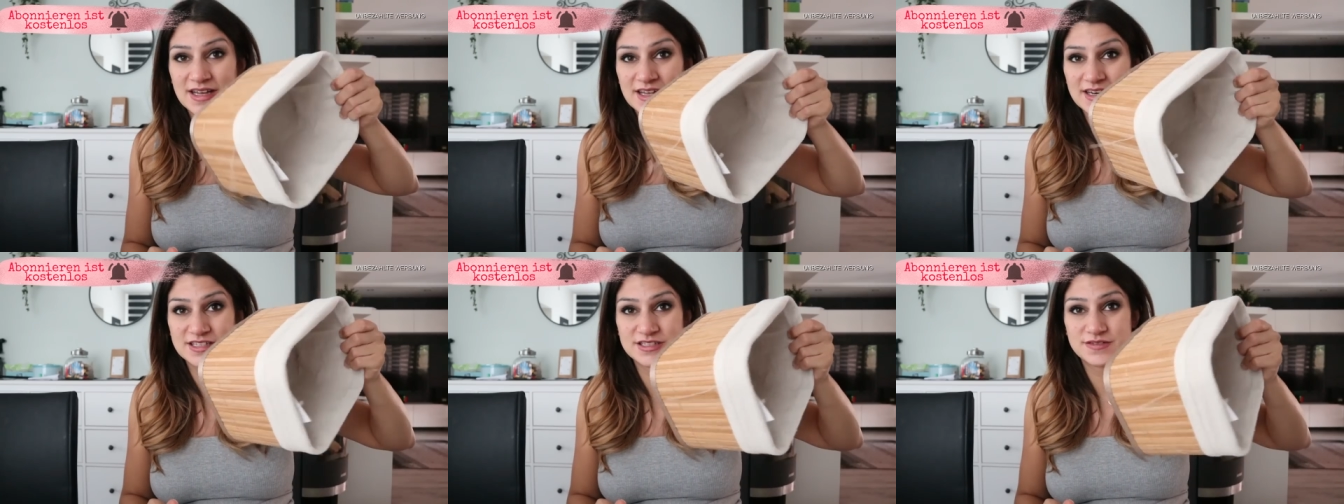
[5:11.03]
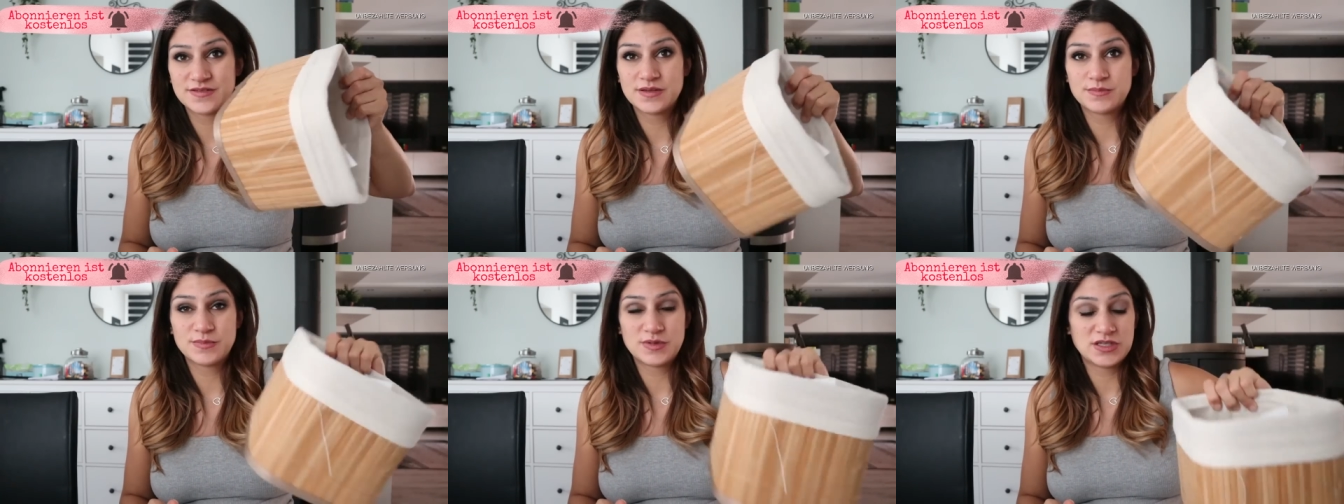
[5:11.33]

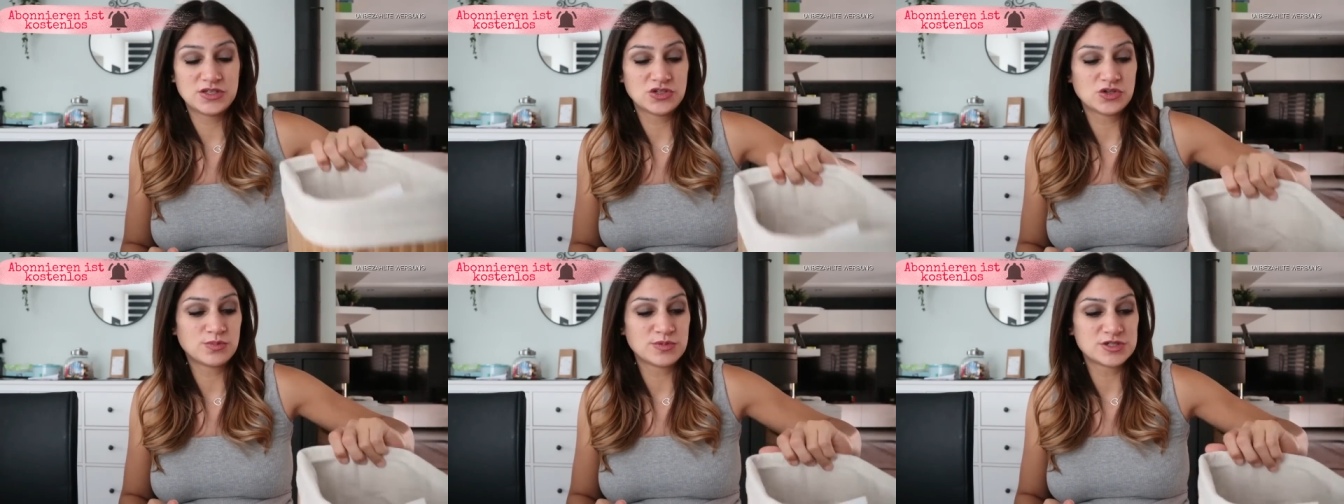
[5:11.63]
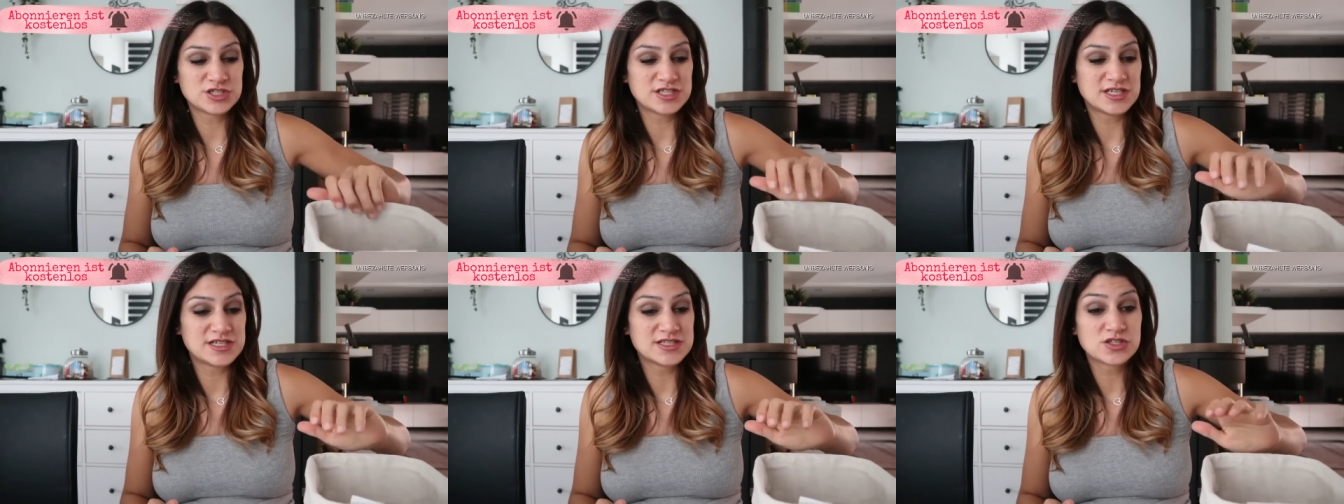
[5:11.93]
Deswegen bin ich
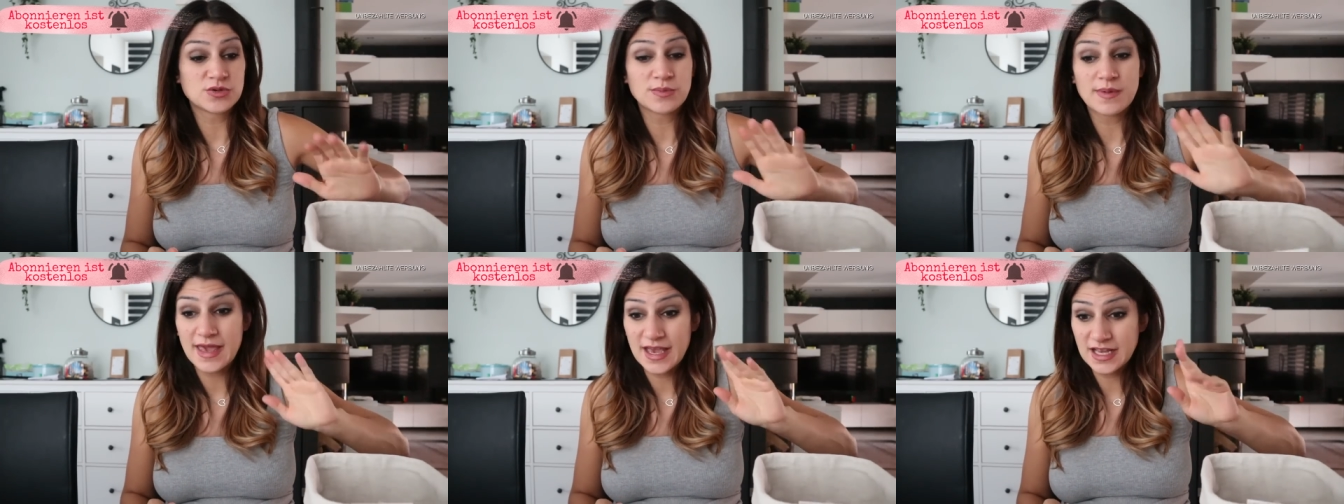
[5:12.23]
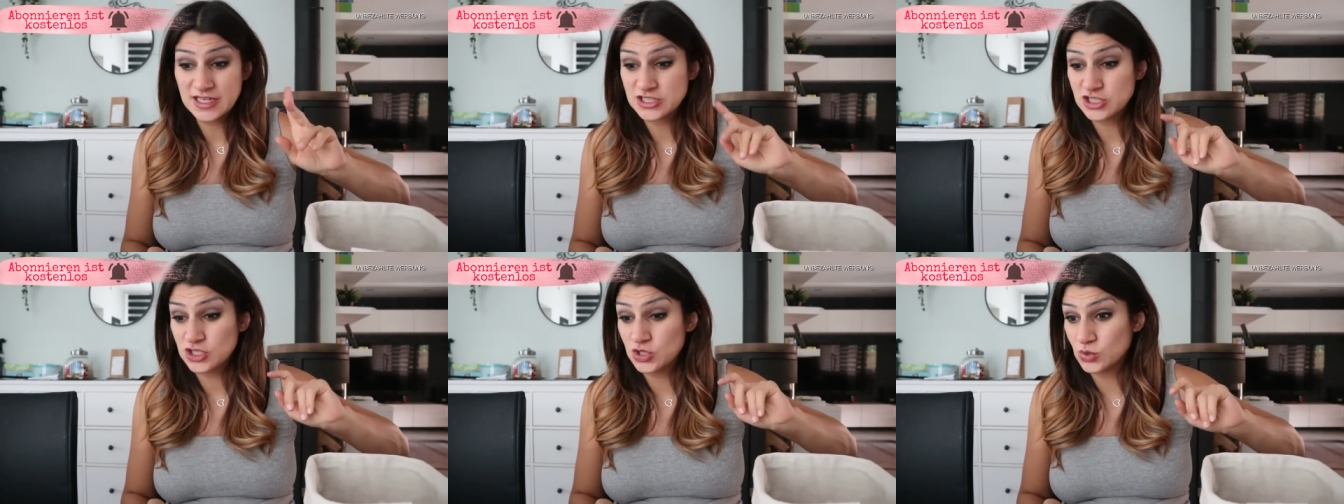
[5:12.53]
nochmal schnell zum
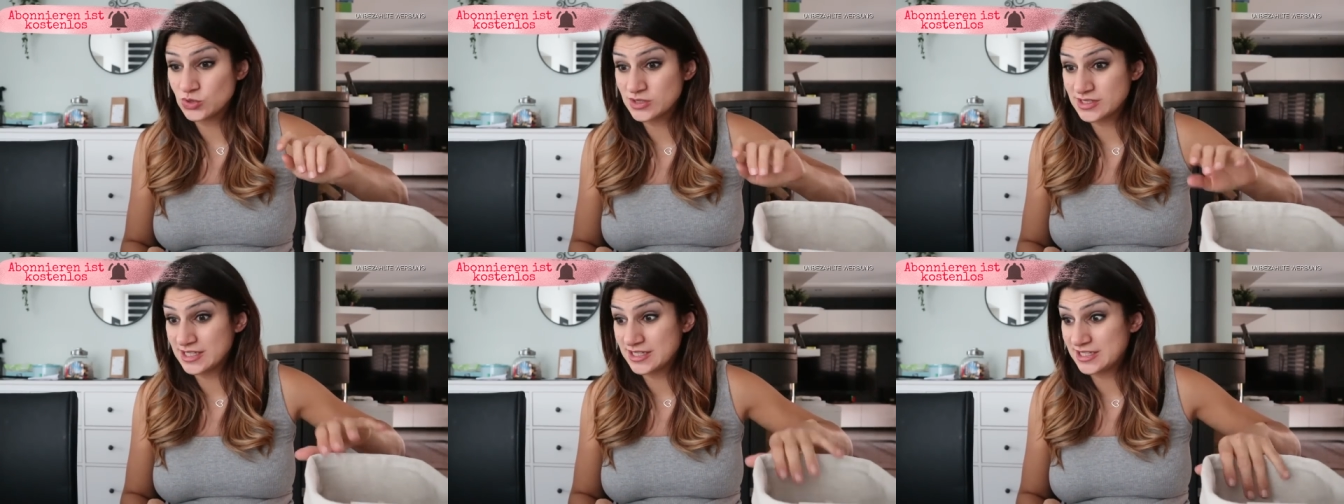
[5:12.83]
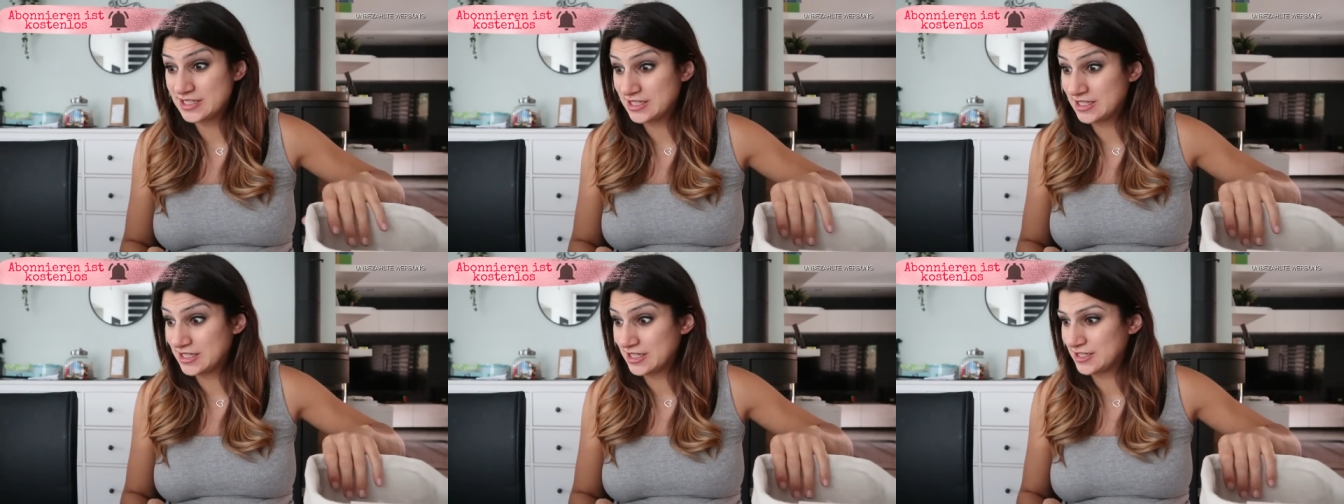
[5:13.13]
Action
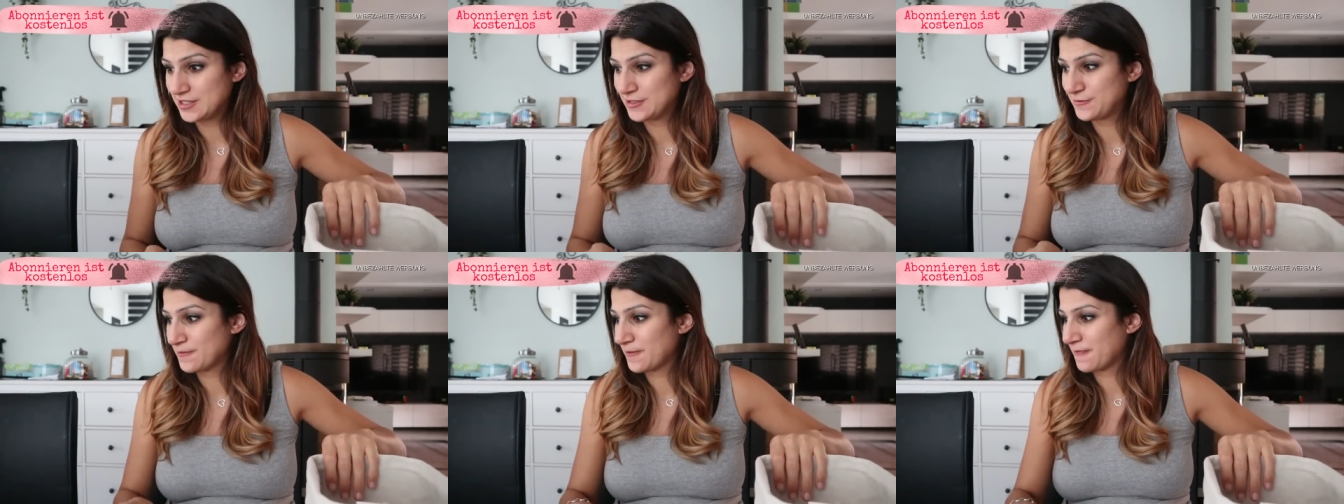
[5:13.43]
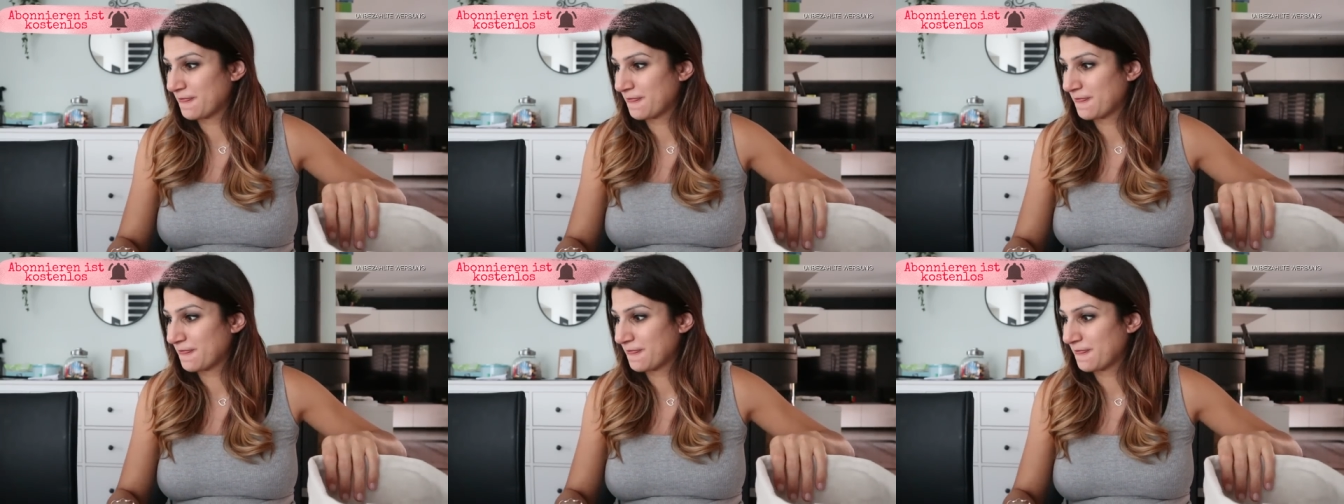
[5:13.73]
losgetigert.